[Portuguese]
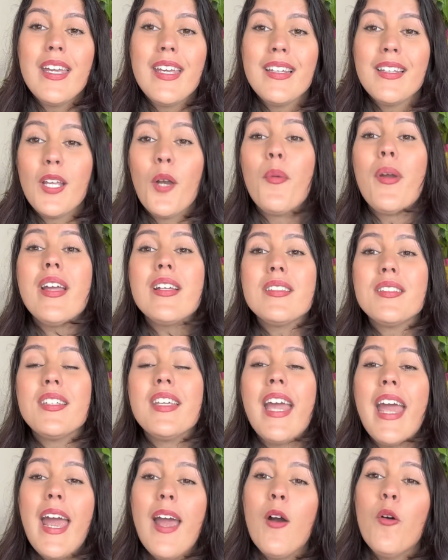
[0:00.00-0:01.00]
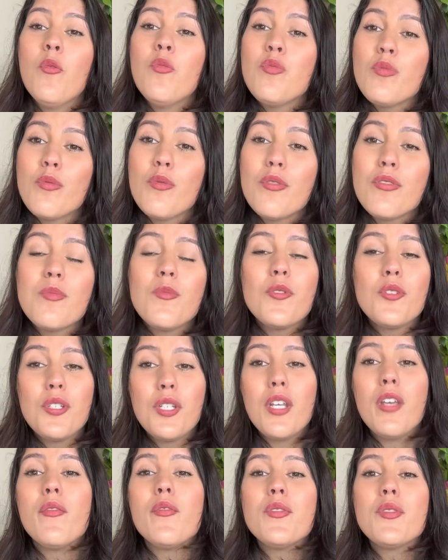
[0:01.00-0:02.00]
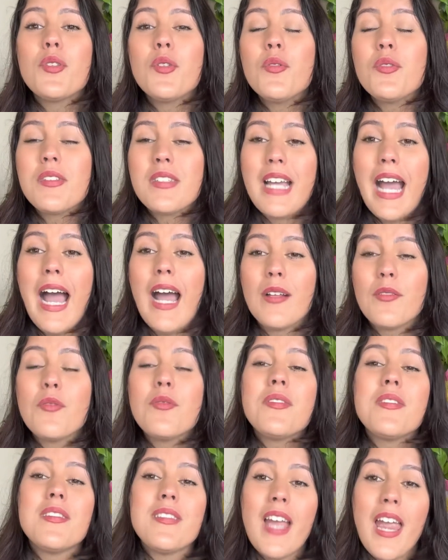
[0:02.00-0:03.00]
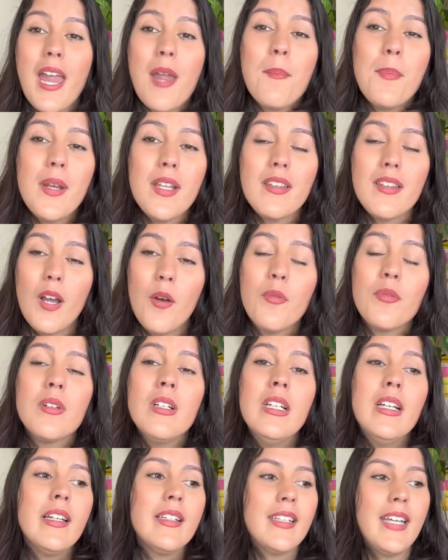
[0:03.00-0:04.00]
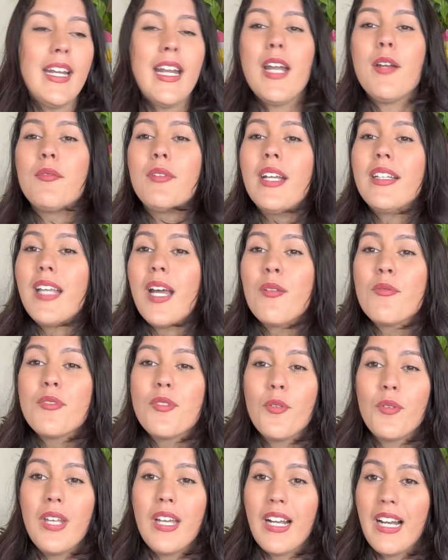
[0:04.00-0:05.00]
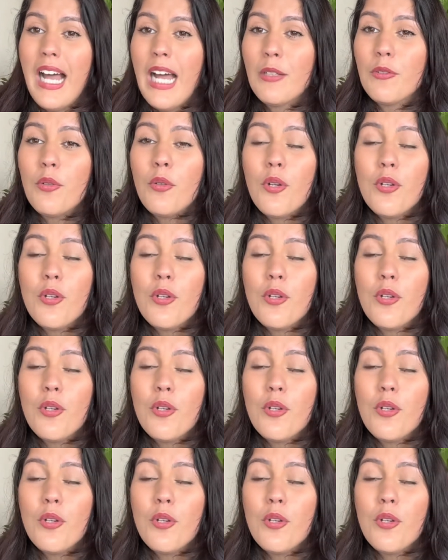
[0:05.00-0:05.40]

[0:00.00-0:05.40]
Então esse é um dos motivos que os gatos sempre estão querendo deitar no seu teclado do